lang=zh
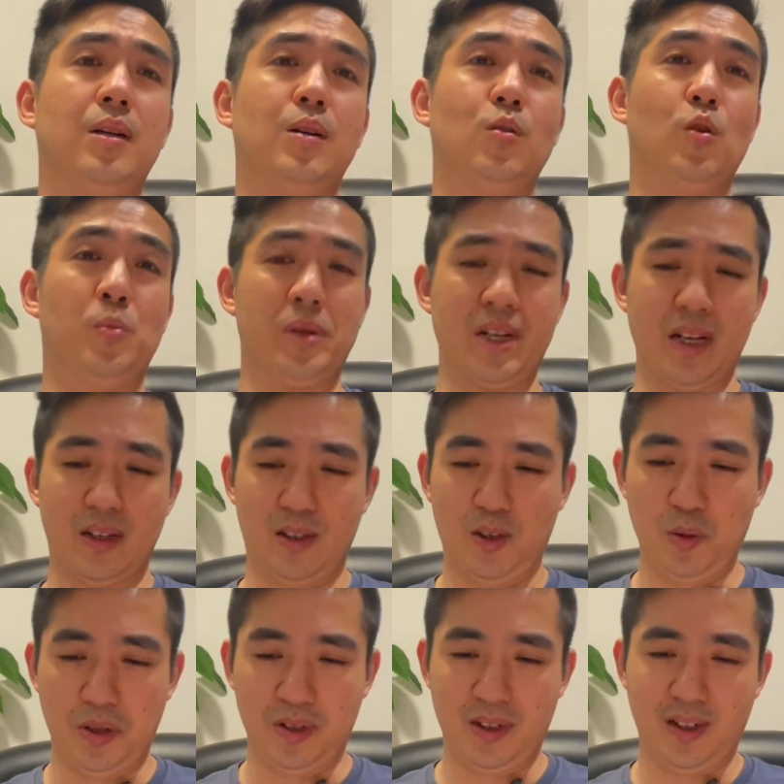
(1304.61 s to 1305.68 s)
我们也希
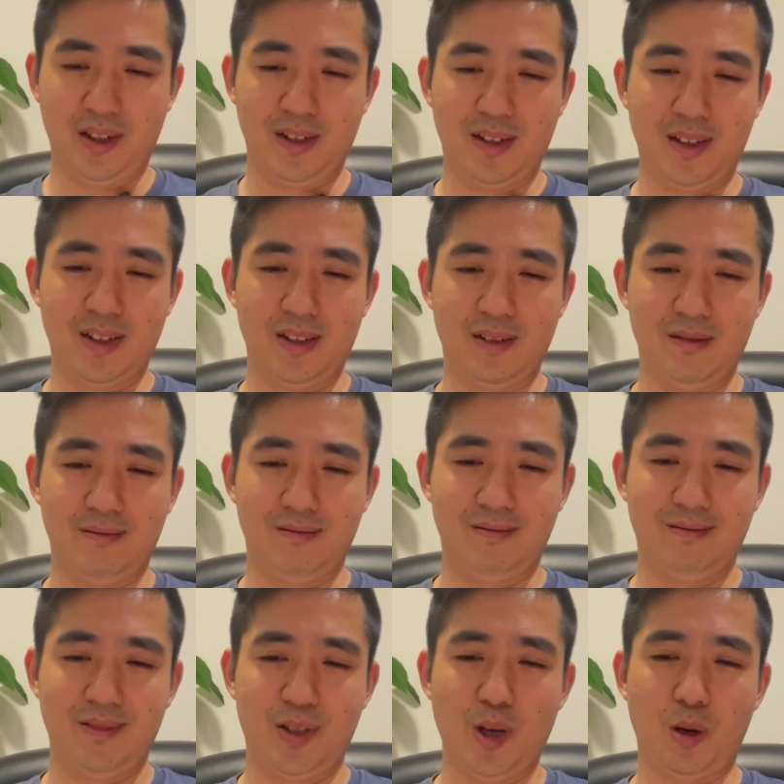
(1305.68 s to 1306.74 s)
望这个
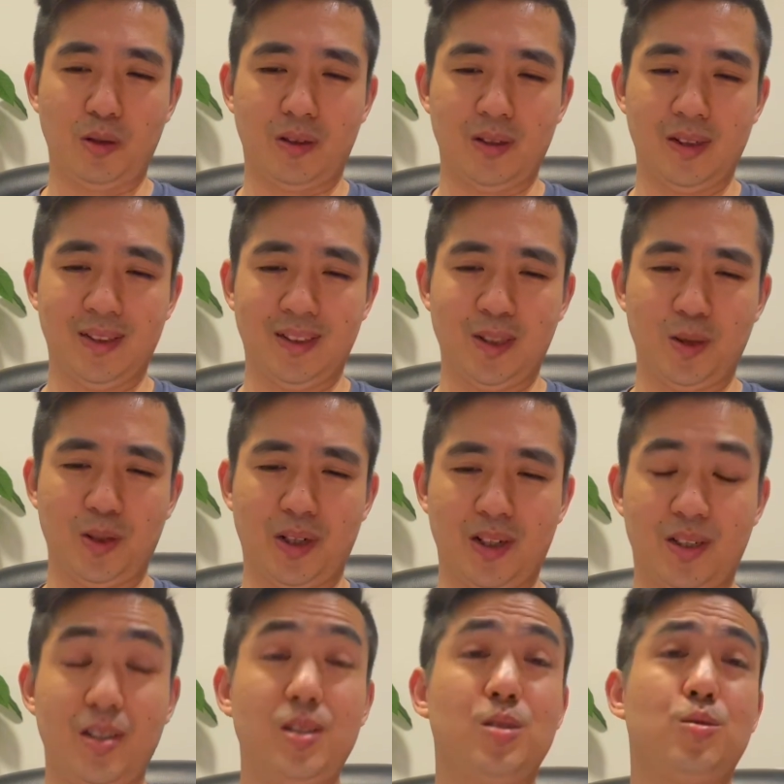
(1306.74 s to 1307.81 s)
小德能够这个
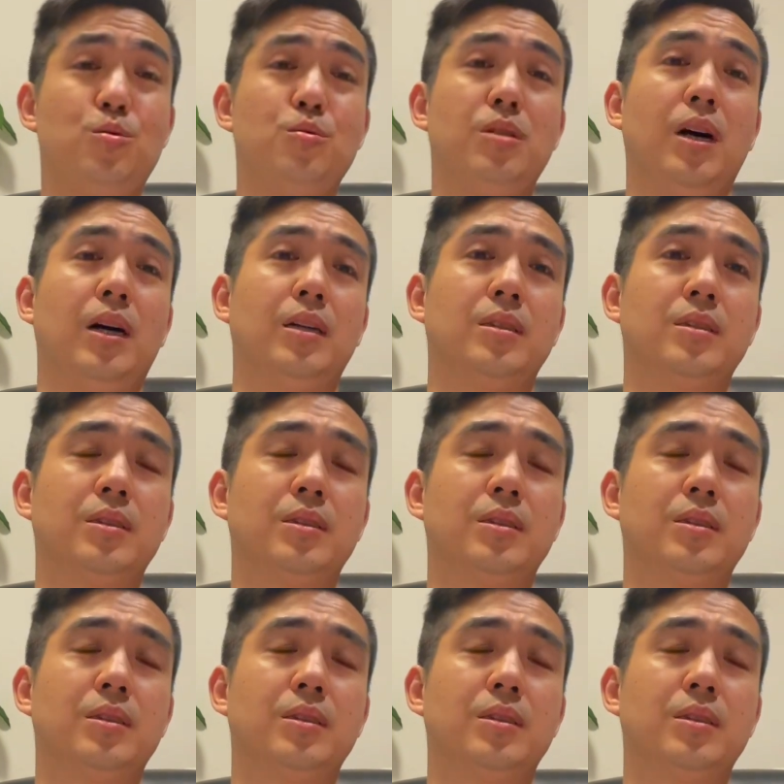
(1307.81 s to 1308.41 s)
继续啊，